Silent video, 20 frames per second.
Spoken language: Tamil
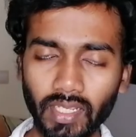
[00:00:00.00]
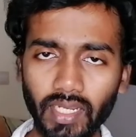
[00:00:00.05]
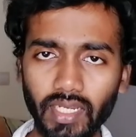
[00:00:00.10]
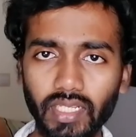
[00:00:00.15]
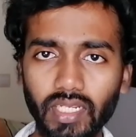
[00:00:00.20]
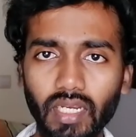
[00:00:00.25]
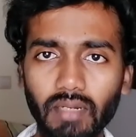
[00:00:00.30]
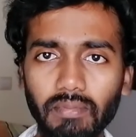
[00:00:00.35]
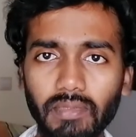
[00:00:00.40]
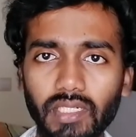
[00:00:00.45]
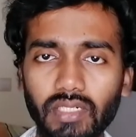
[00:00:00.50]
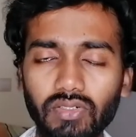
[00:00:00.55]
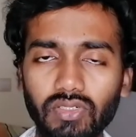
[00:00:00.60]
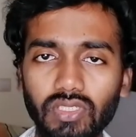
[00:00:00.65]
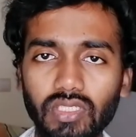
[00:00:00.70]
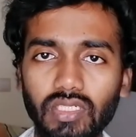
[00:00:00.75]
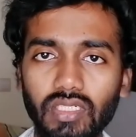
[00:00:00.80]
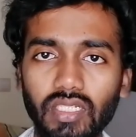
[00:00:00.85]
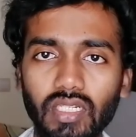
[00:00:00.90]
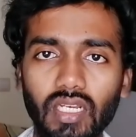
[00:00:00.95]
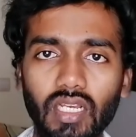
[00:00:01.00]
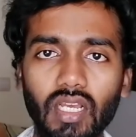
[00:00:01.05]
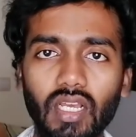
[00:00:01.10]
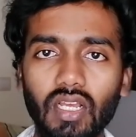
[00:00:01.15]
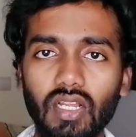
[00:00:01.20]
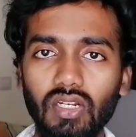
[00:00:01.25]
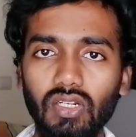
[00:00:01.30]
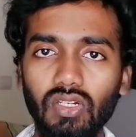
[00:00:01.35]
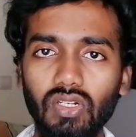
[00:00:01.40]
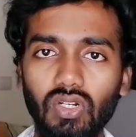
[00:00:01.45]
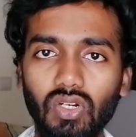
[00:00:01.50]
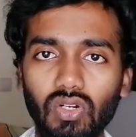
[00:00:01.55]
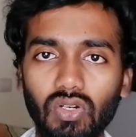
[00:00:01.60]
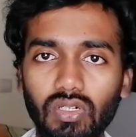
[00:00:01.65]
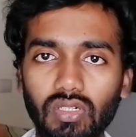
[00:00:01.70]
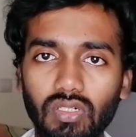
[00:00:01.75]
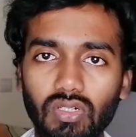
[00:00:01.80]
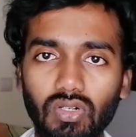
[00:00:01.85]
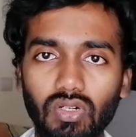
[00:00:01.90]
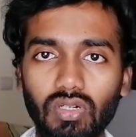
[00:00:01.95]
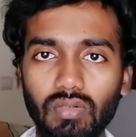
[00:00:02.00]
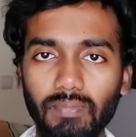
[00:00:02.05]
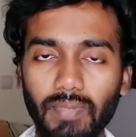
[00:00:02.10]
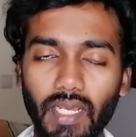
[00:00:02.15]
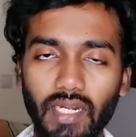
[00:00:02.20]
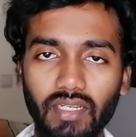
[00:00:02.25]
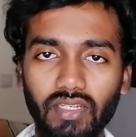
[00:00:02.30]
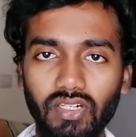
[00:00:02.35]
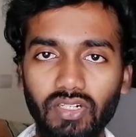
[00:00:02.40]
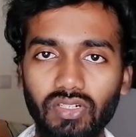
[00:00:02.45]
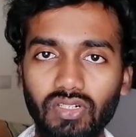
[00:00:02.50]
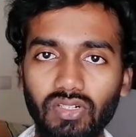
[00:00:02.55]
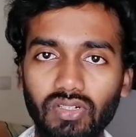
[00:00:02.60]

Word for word: ஹெலிகாப்டரும் வந்துட்டு ட்ரோன் ட்ரோன் பறக்கிற